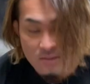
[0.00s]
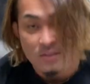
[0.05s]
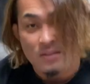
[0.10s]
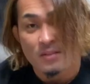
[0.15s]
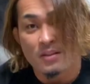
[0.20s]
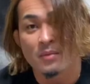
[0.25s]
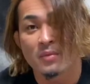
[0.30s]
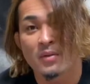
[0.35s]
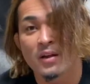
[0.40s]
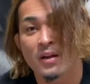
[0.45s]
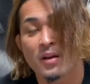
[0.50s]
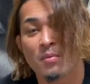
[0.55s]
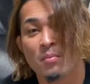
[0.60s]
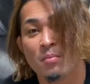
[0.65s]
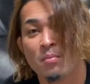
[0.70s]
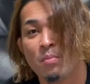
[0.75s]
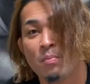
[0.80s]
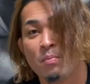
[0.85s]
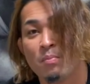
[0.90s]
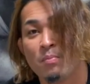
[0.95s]
しかもなんか
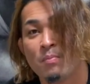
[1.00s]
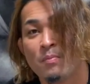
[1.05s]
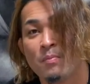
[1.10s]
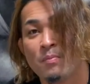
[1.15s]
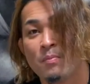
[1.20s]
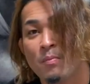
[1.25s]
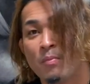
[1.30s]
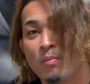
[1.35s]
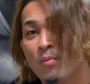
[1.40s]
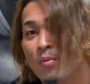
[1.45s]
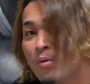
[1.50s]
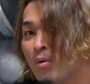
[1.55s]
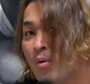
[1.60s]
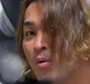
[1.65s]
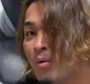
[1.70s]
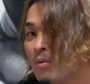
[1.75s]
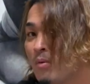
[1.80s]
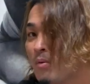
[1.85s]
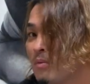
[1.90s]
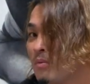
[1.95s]
もう
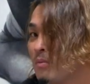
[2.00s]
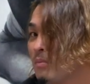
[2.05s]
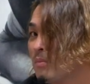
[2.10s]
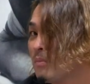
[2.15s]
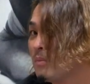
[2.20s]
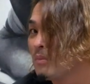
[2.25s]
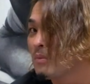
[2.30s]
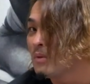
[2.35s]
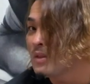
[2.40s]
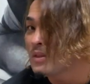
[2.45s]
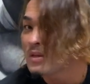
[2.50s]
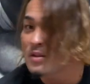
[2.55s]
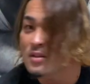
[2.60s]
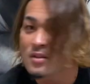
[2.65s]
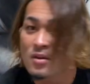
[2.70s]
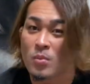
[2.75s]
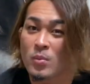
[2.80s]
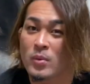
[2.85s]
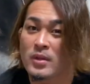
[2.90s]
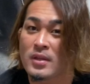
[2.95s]
めちゃくちゃ
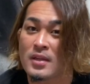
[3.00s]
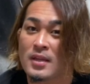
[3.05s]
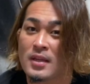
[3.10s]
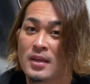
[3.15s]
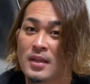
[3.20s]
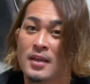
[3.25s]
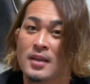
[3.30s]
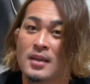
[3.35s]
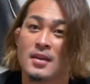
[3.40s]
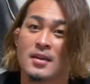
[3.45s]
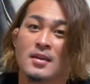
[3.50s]
思いっきり